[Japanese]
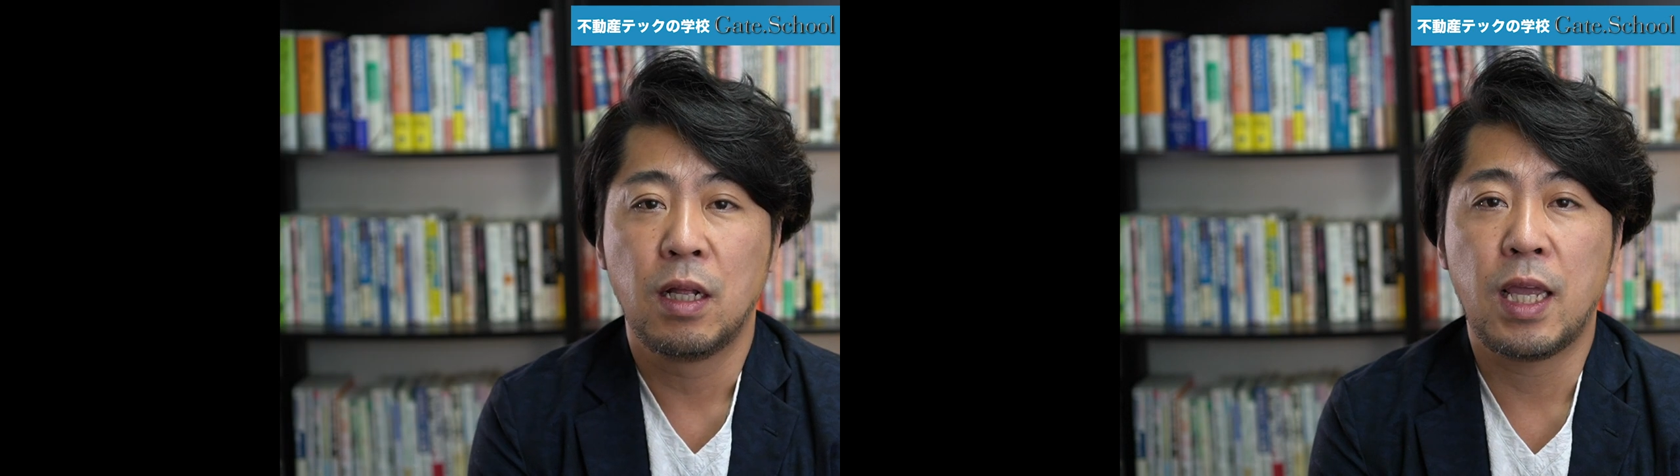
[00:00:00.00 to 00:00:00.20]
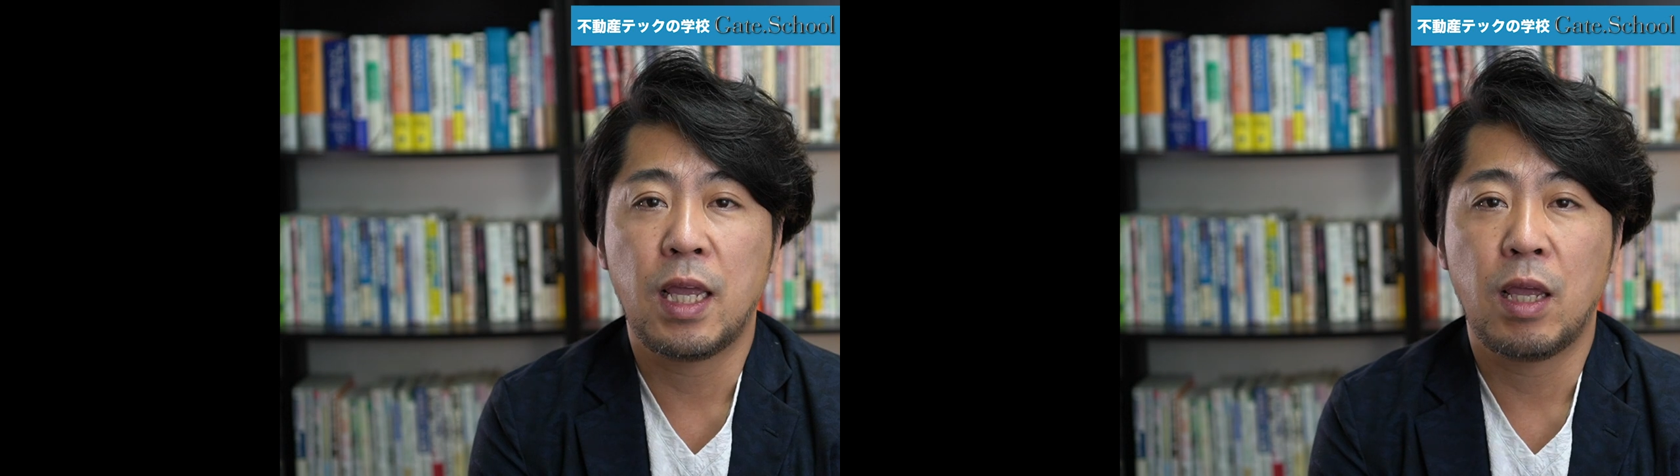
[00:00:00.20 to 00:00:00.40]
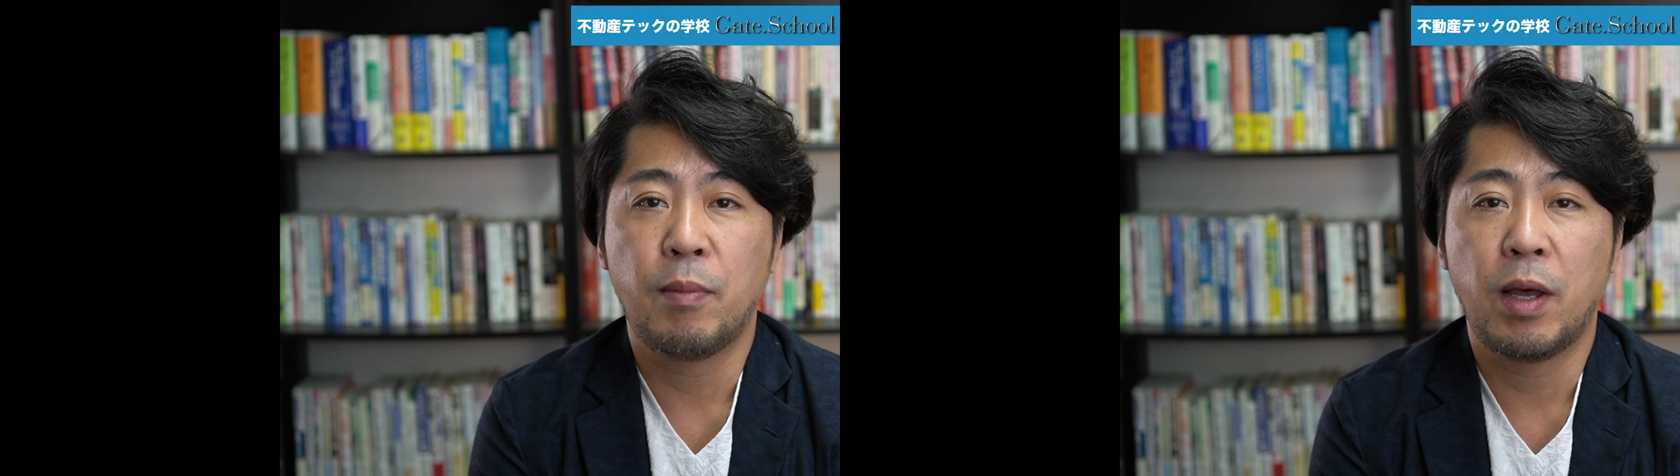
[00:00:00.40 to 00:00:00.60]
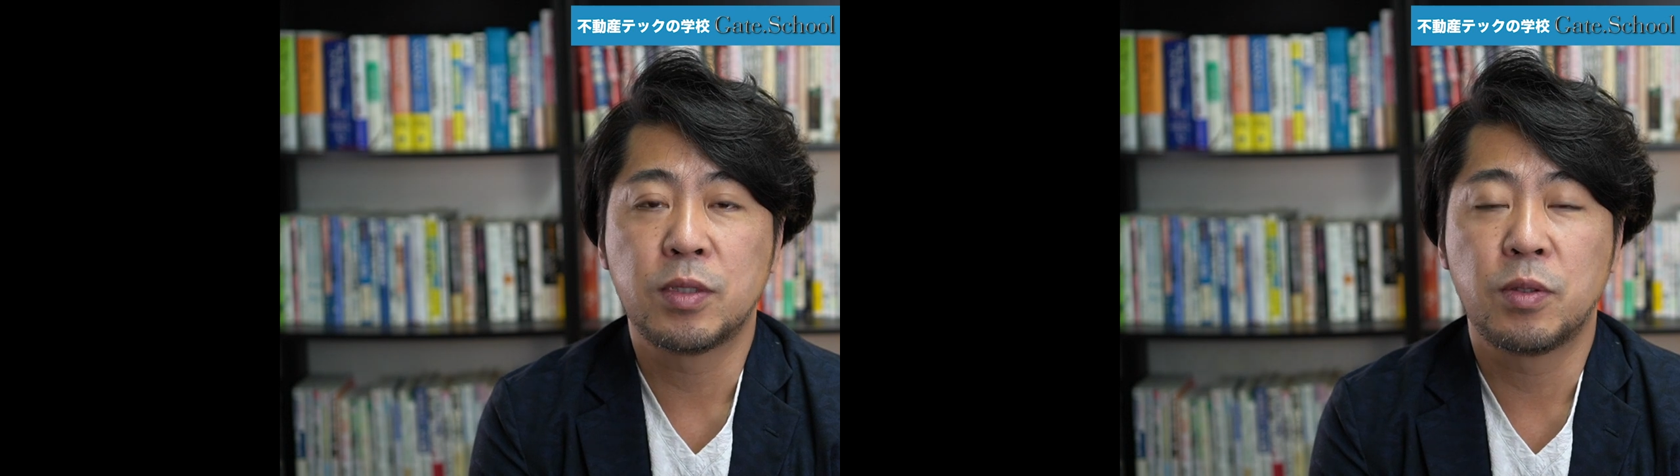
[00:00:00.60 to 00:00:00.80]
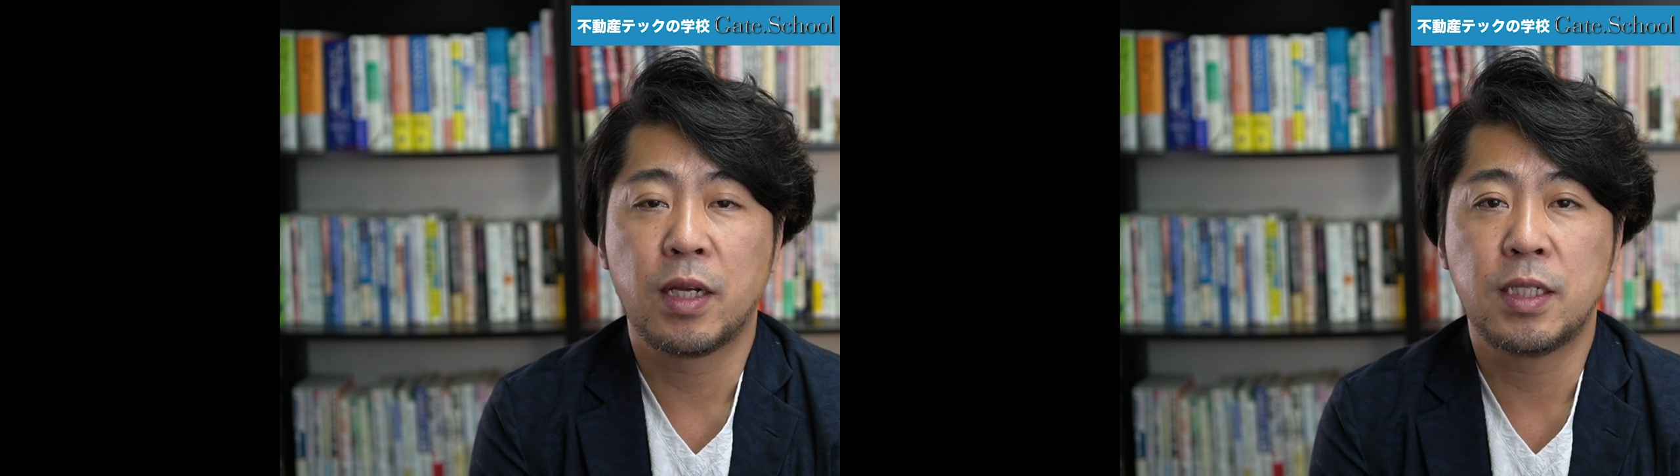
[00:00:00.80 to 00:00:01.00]
えー、まあ、
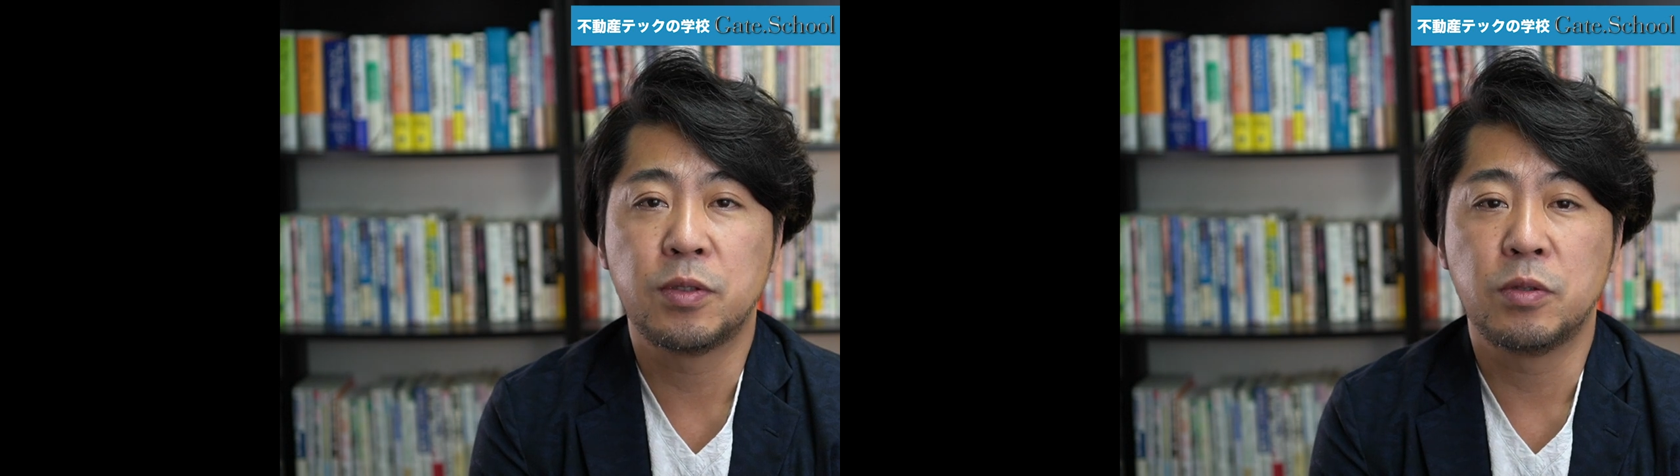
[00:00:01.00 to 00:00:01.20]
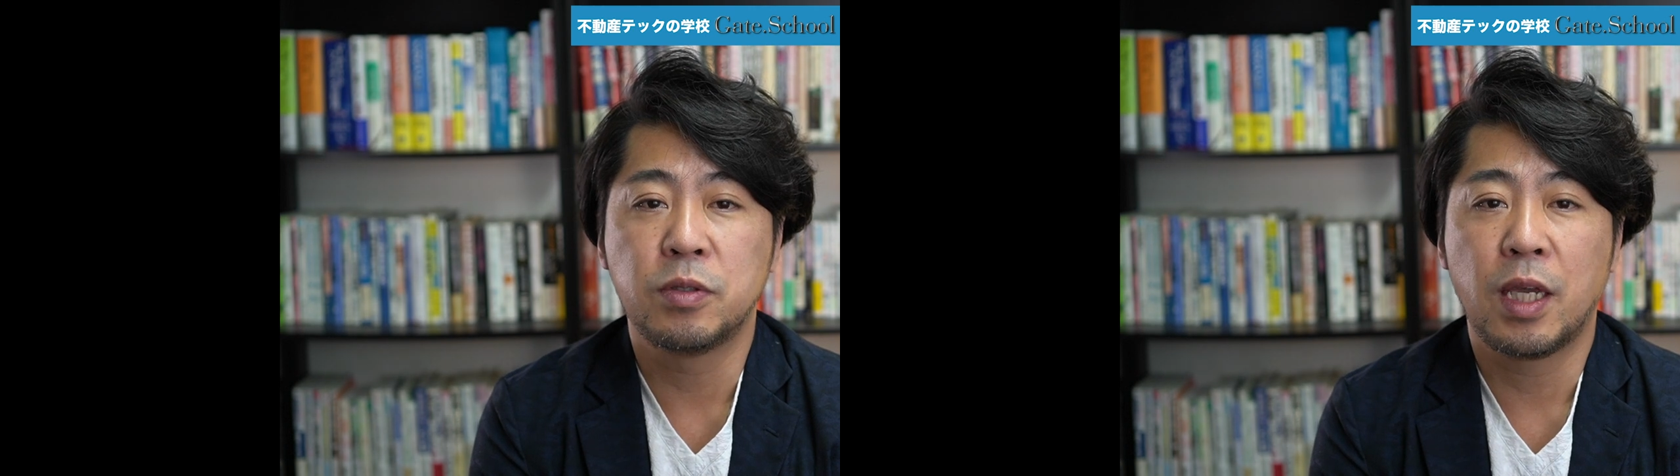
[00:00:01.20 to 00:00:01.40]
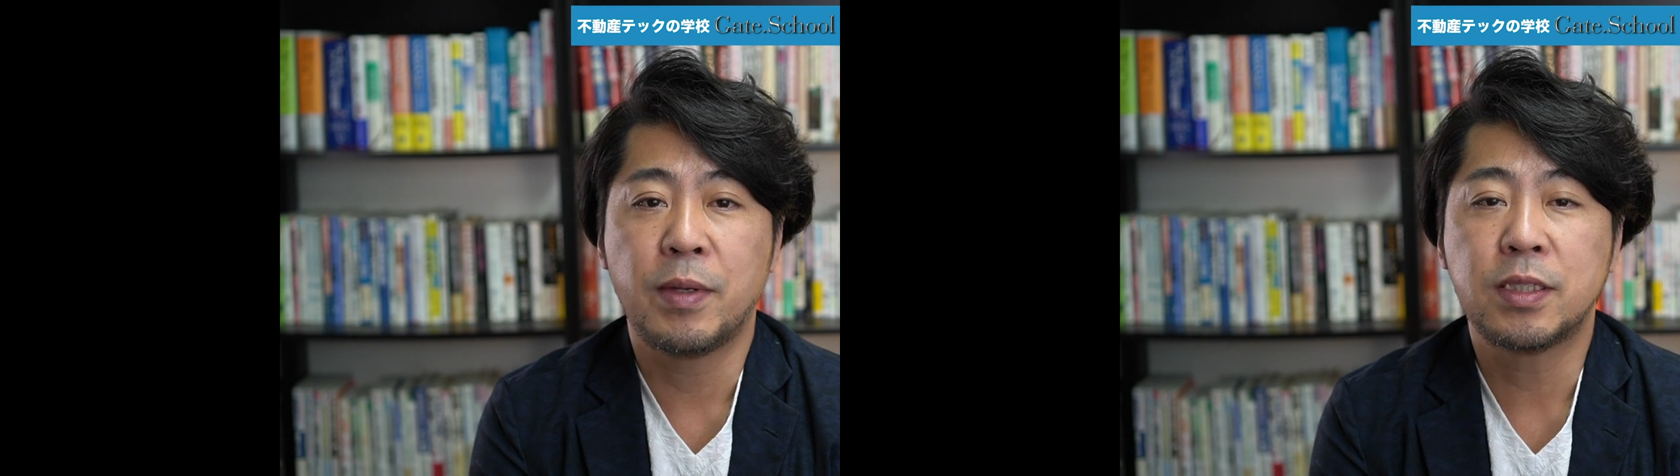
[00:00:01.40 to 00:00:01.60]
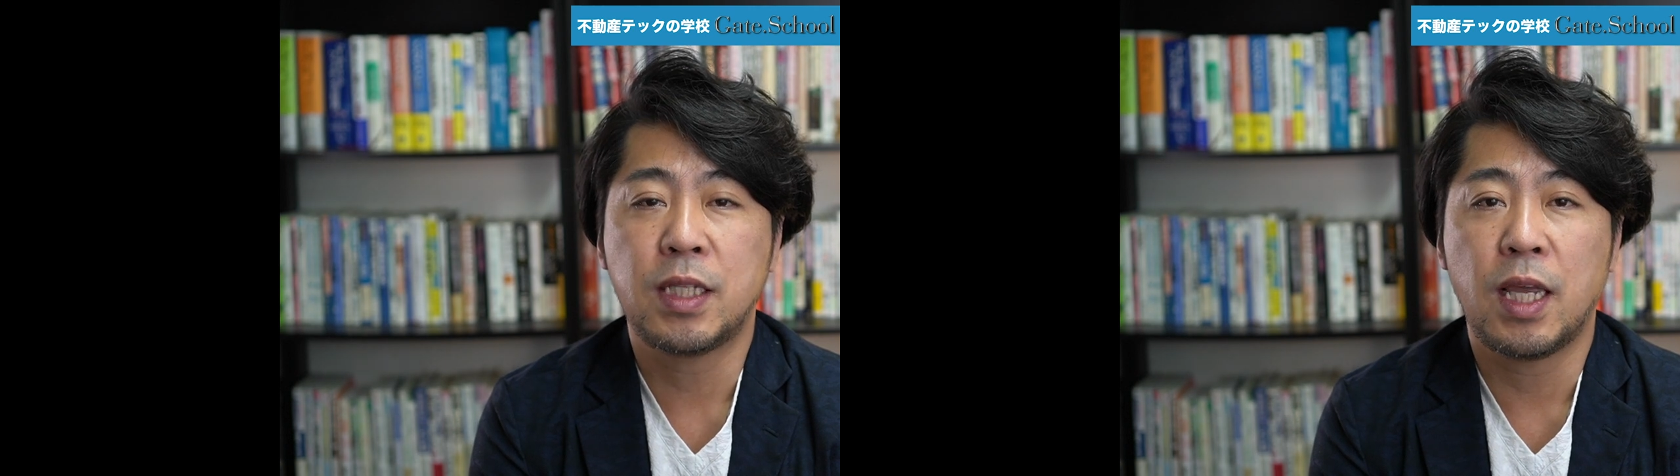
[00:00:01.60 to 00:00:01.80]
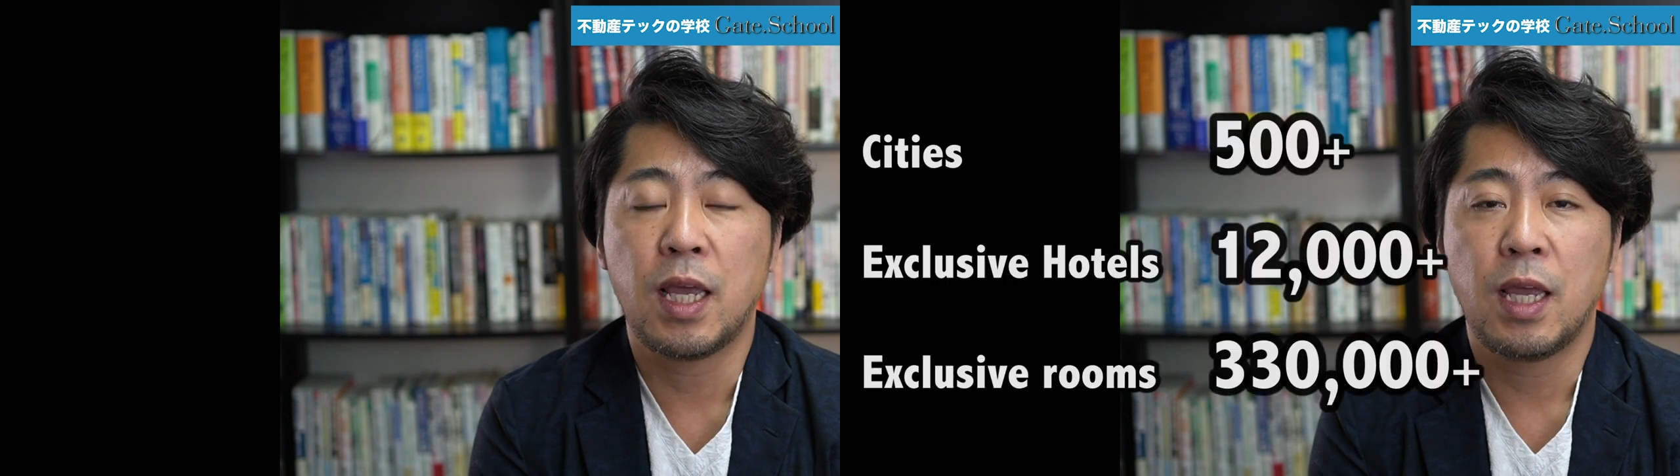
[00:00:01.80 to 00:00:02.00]
それが非常に受けまし
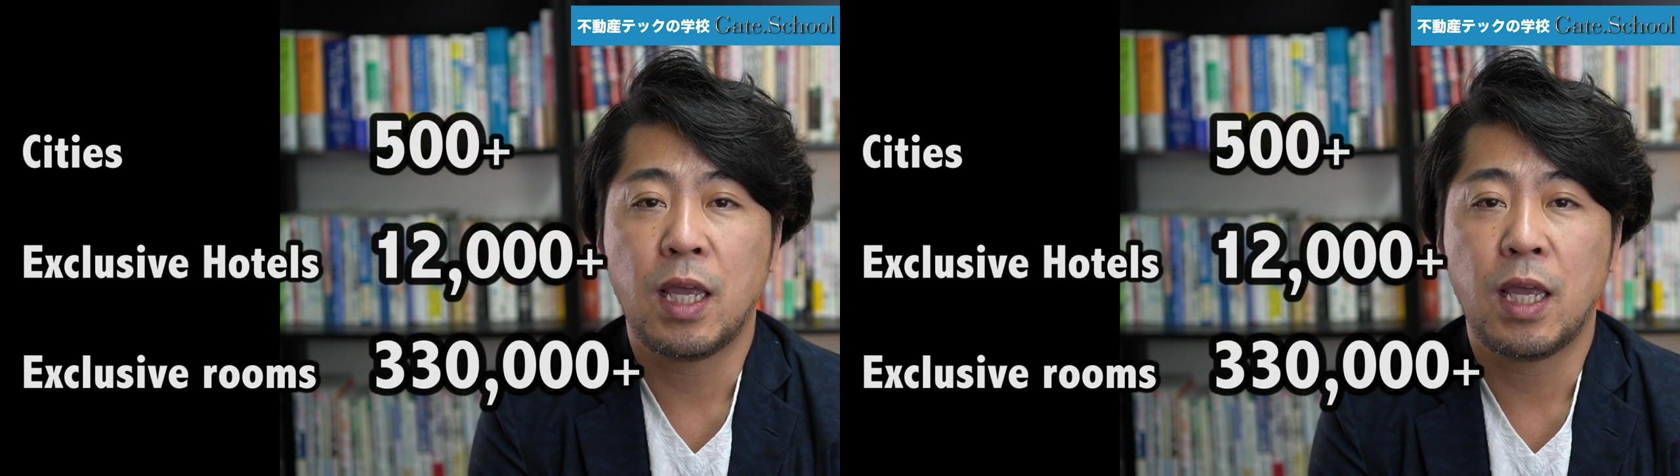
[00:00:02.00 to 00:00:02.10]
て、